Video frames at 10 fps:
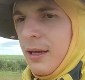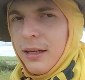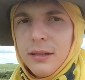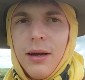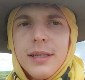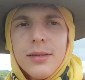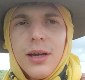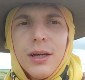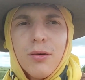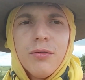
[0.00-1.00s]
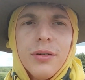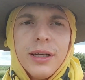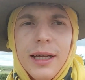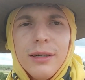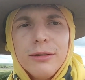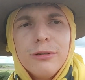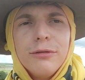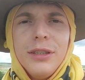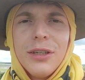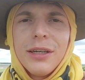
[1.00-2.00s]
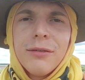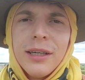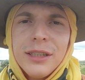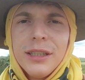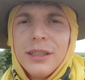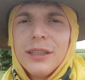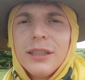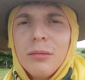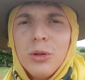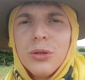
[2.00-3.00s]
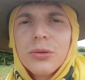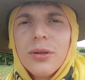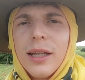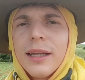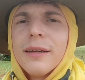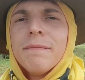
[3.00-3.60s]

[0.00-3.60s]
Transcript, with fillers: Então é isso aí, confira aí o, o vídeo aí com a gente. Tamo junto, galera.